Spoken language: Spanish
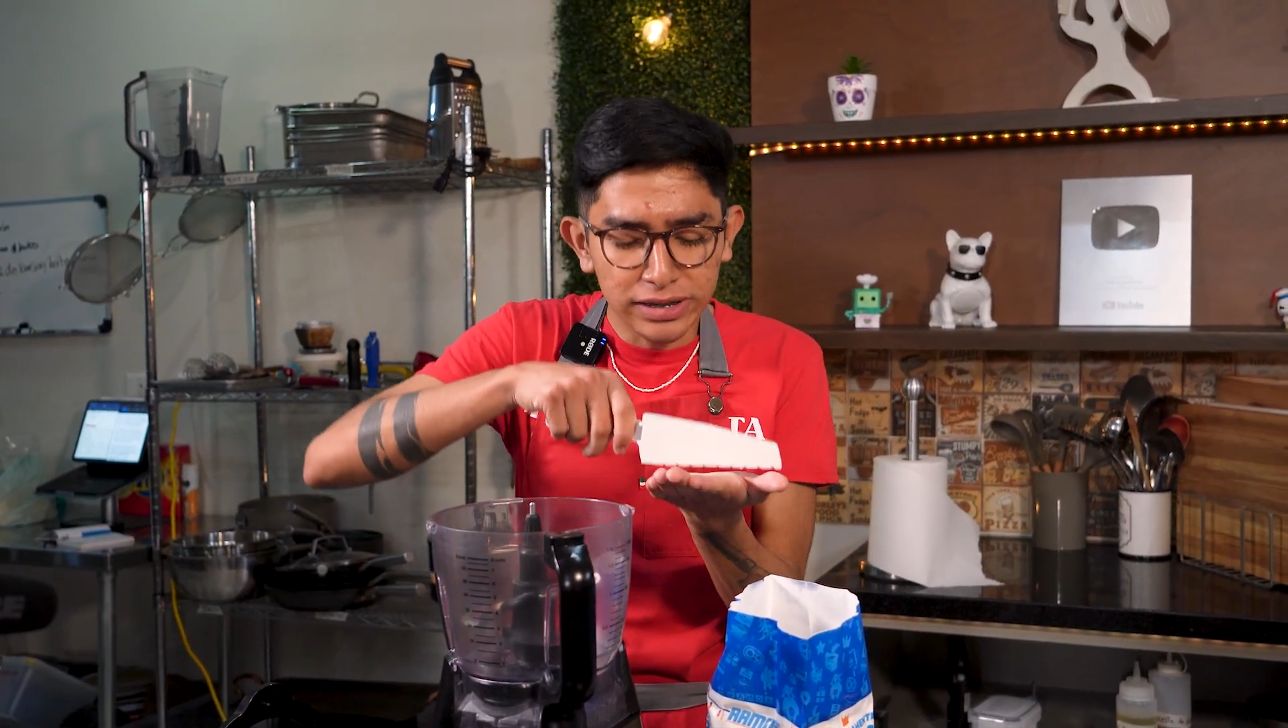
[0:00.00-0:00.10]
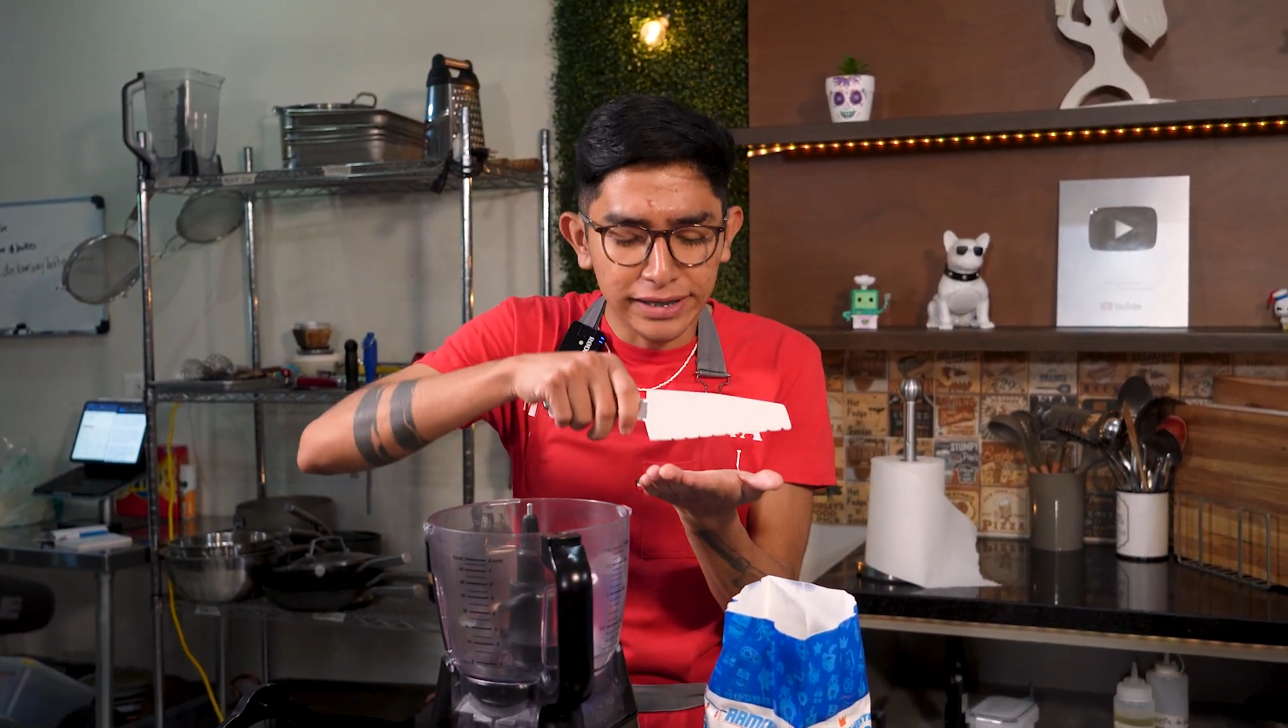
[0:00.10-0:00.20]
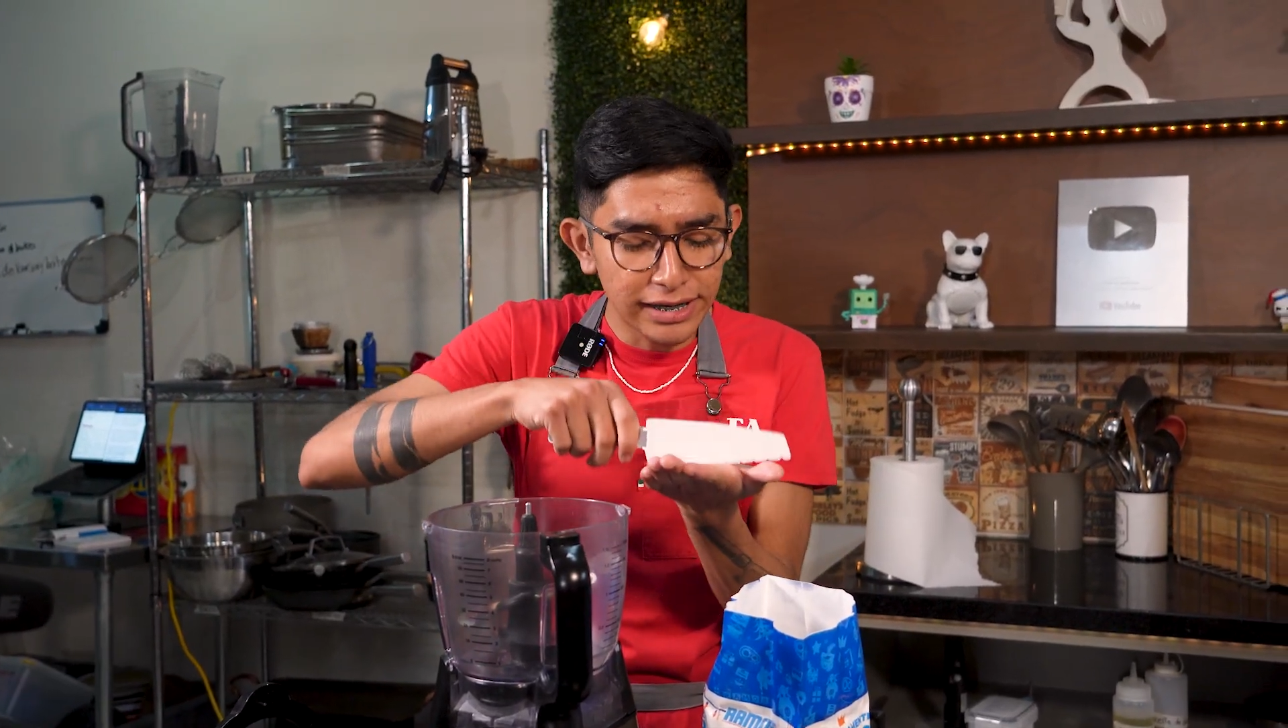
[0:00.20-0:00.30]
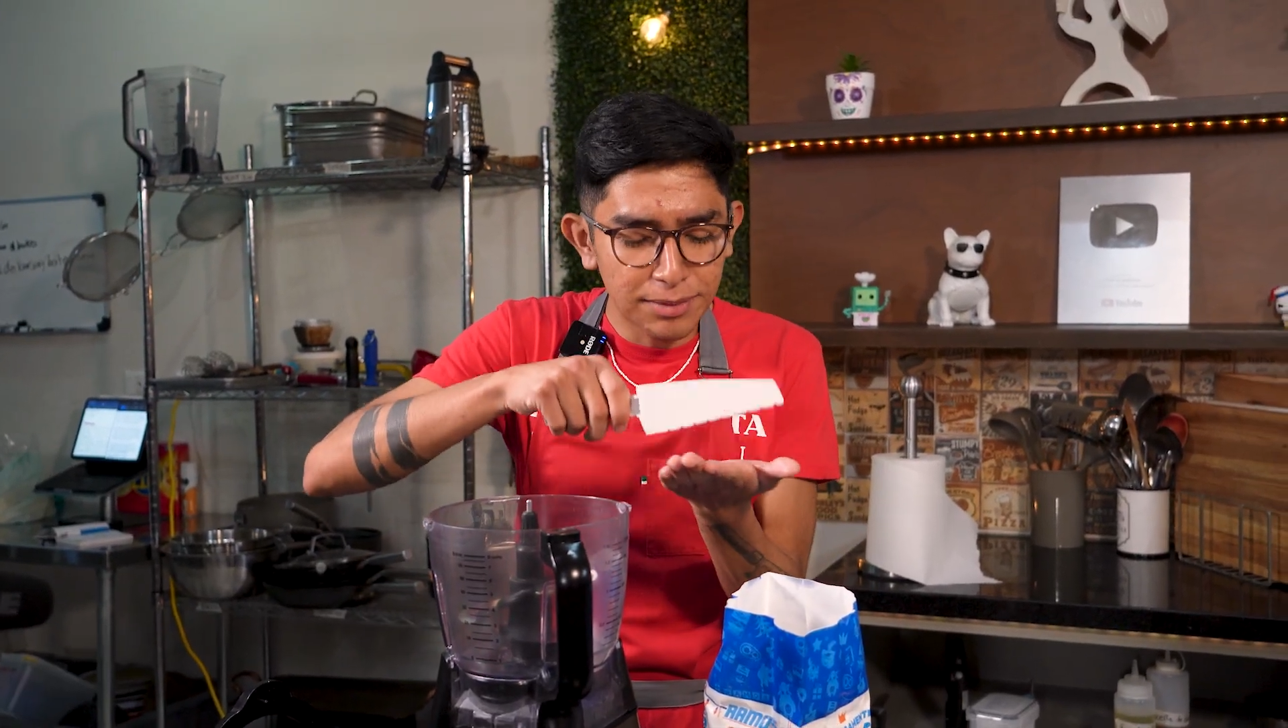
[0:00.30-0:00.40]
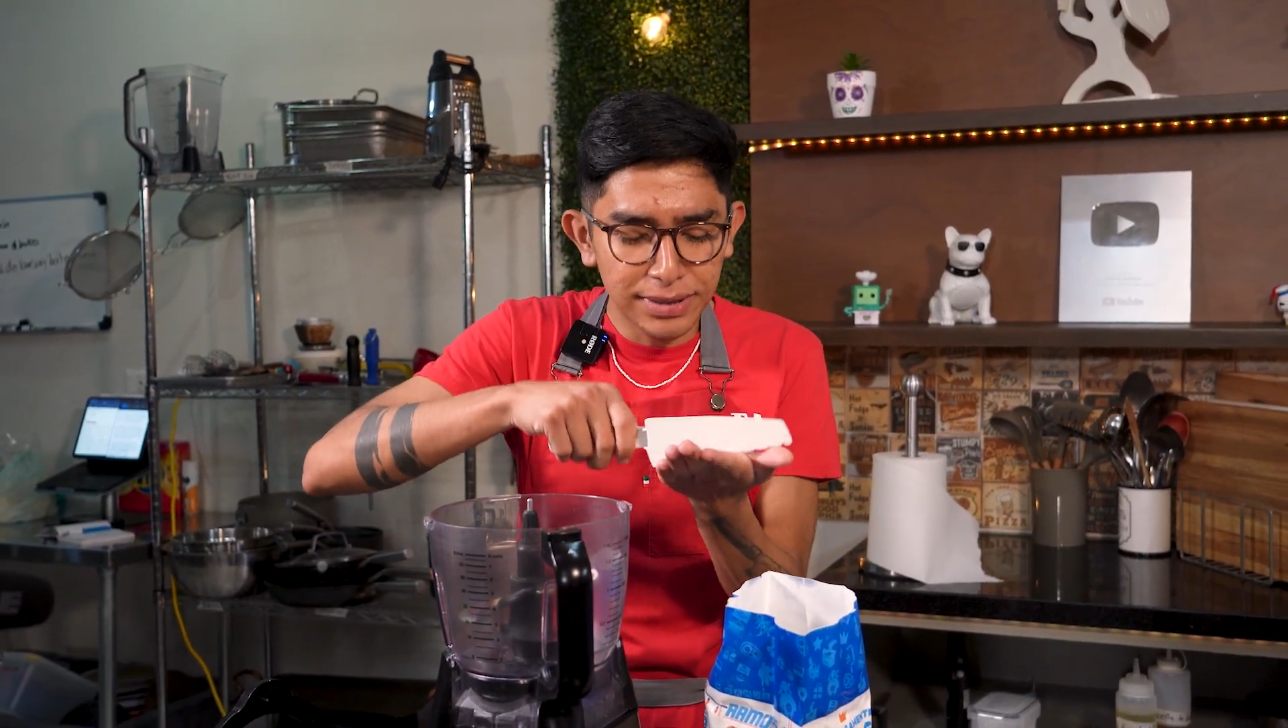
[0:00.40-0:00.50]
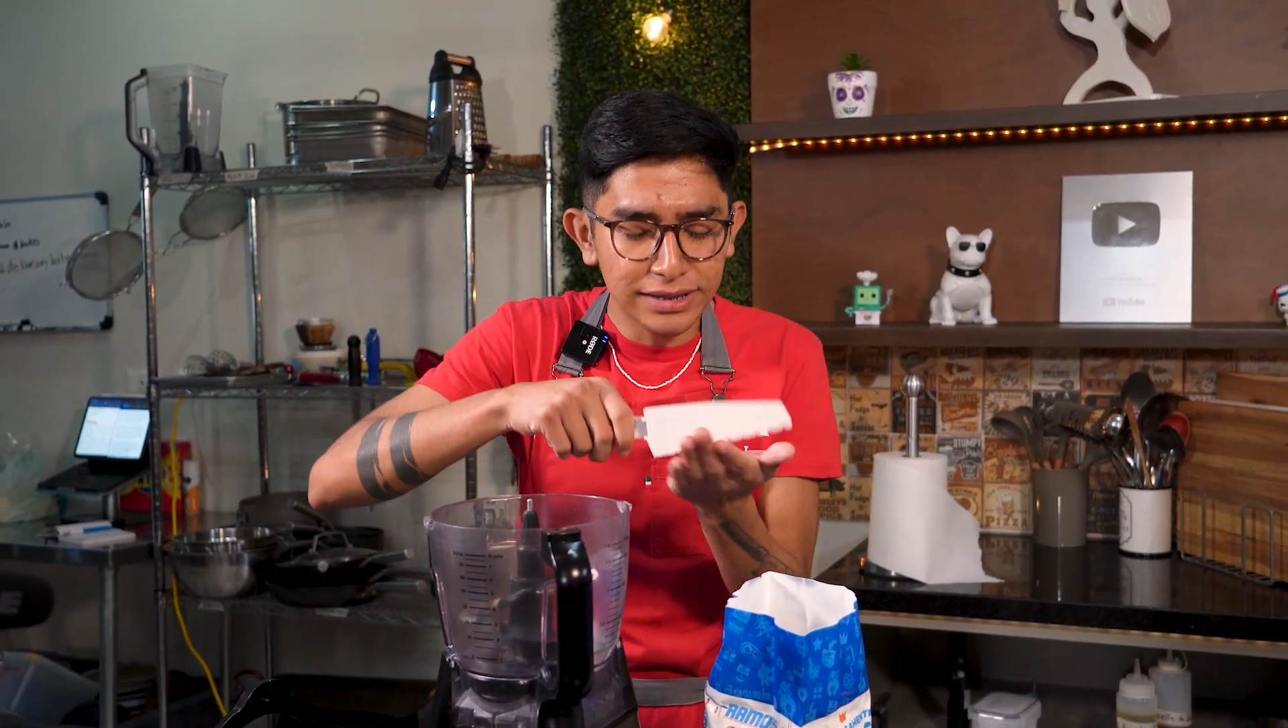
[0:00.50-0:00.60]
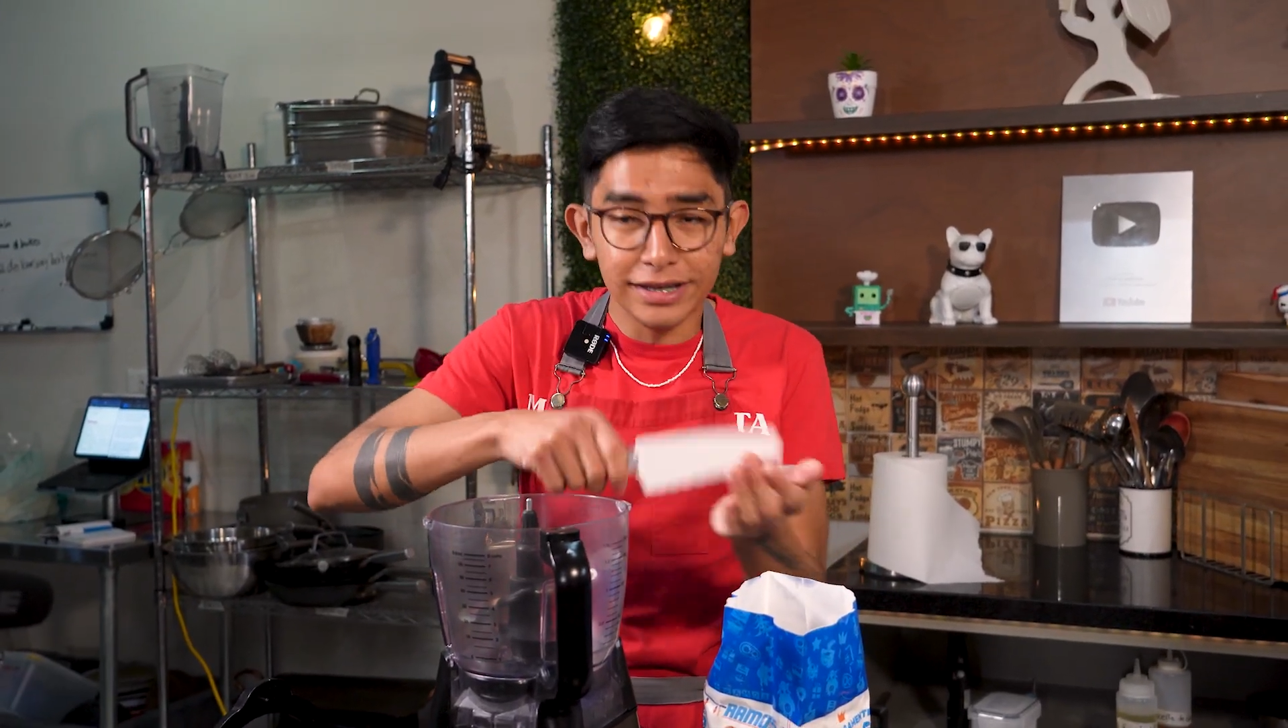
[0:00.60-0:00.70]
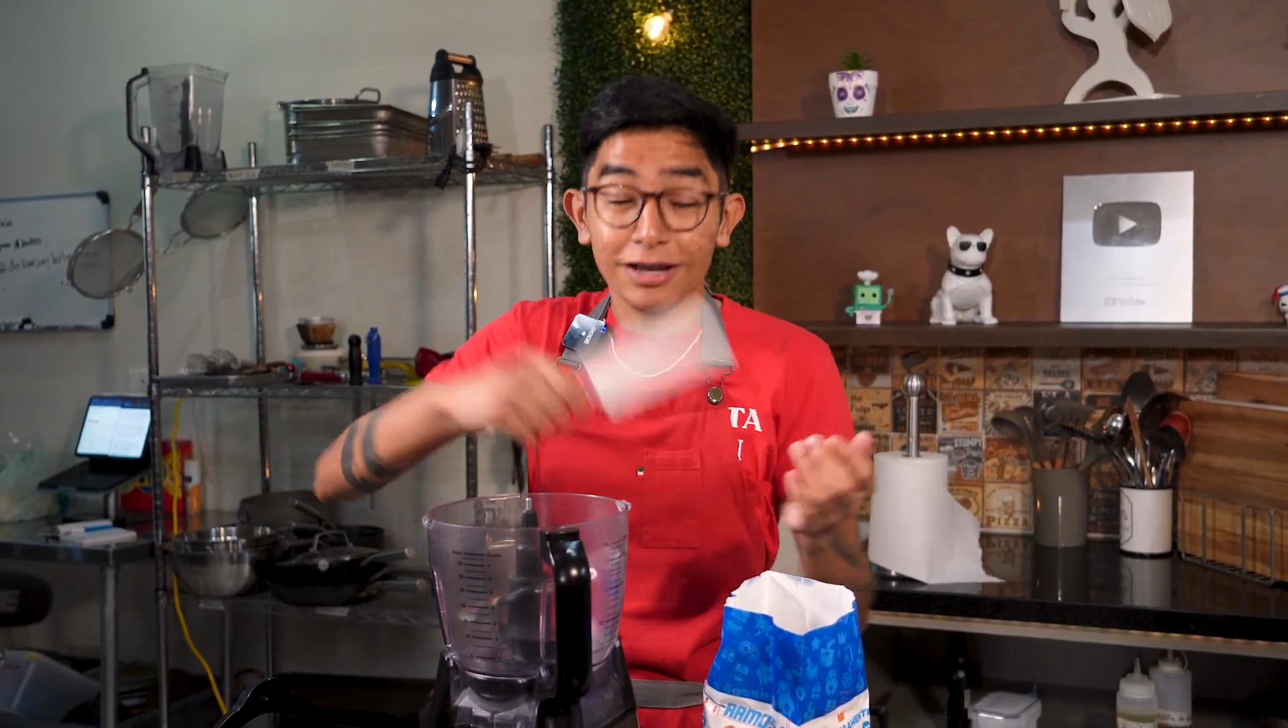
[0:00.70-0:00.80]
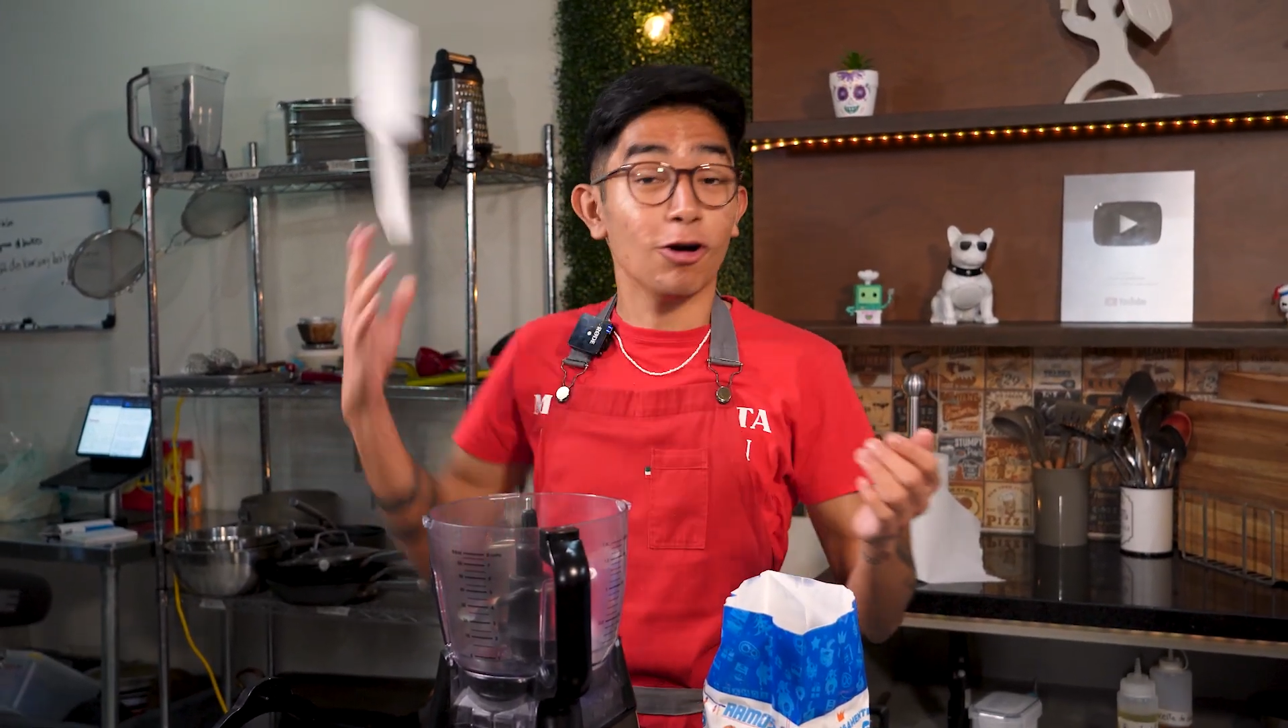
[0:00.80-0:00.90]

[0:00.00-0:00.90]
tranquilamente.